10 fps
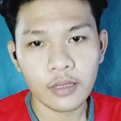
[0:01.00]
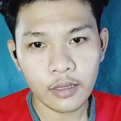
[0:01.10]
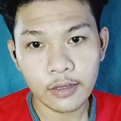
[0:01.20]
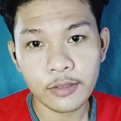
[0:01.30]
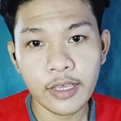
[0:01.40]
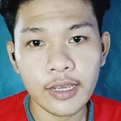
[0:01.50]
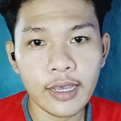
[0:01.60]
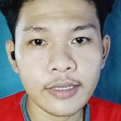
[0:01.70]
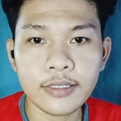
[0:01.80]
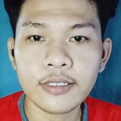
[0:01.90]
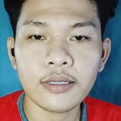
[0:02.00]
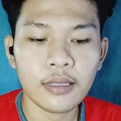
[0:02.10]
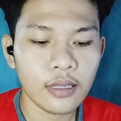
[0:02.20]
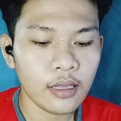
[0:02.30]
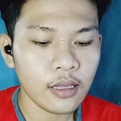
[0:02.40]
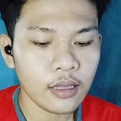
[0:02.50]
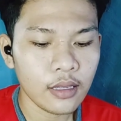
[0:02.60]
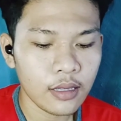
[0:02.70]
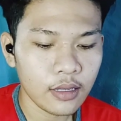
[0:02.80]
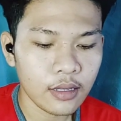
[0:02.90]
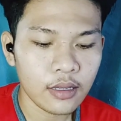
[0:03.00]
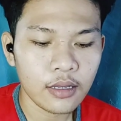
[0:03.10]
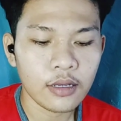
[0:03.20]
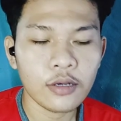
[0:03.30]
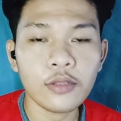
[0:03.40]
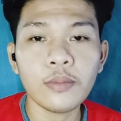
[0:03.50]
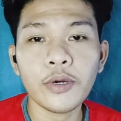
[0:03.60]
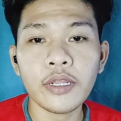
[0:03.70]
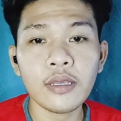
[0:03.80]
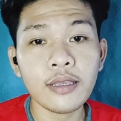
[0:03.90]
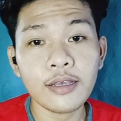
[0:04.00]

Good day guys. Good morning,